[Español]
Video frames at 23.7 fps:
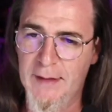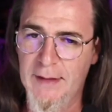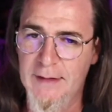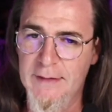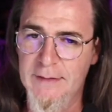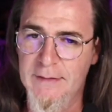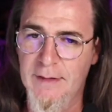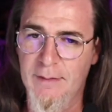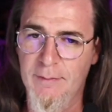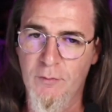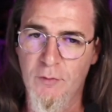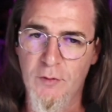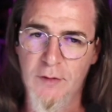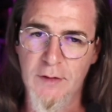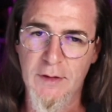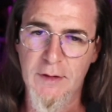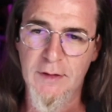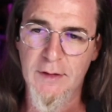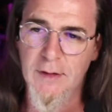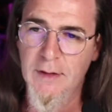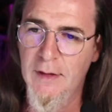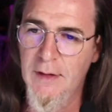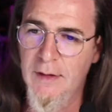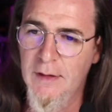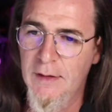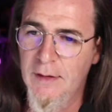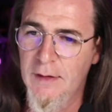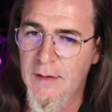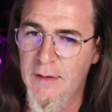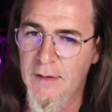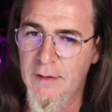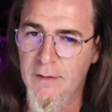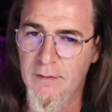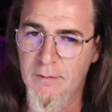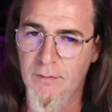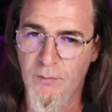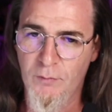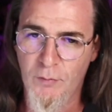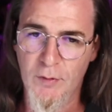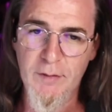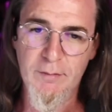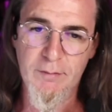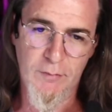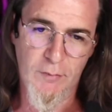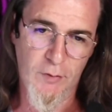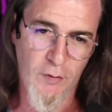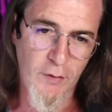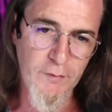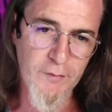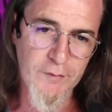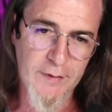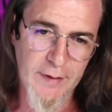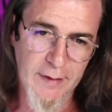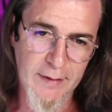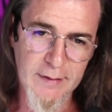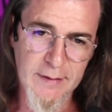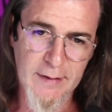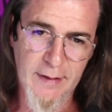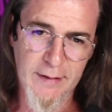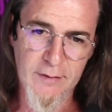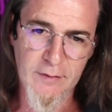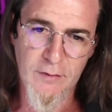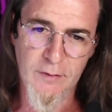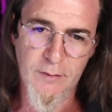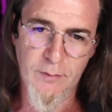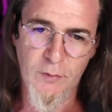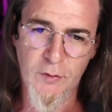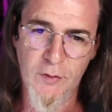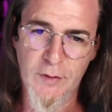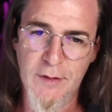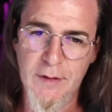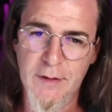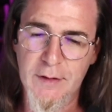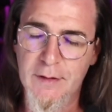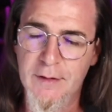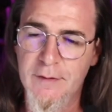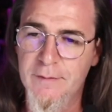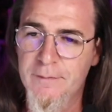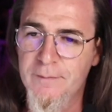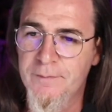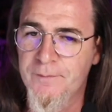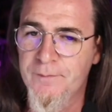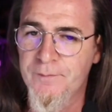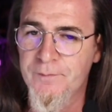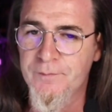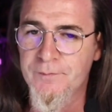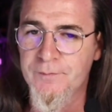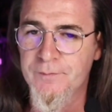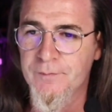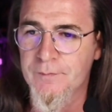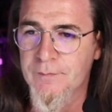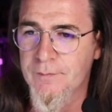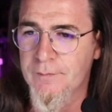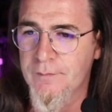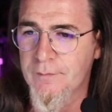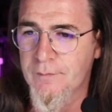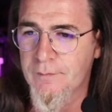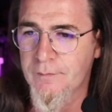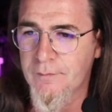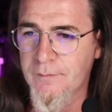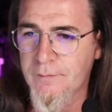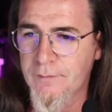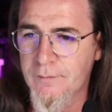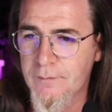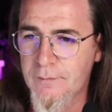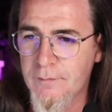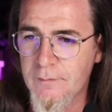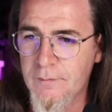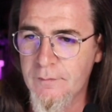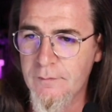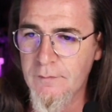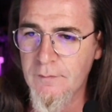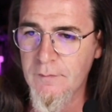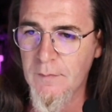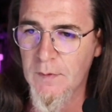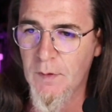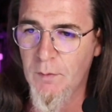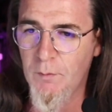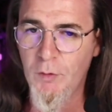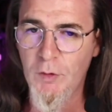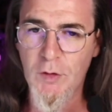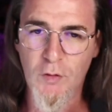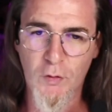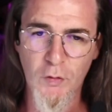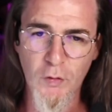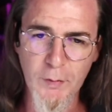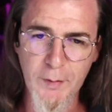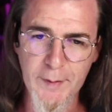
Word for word: me encantan. Muy, muy Lovecraft, claro, y muy... Muy